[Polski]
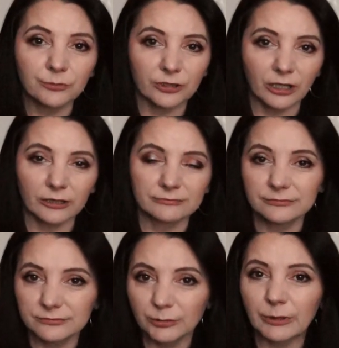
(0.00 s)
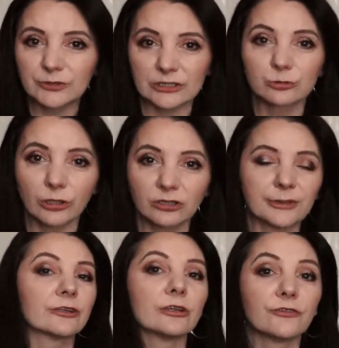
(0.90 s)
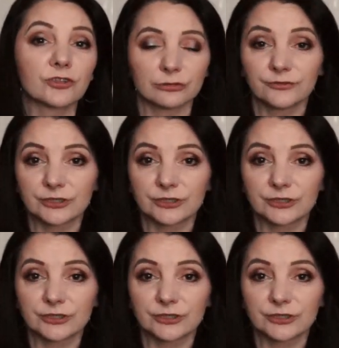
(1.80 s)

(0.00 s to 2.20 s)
bo ja nie mam czasu ani rano, ani wieczorem,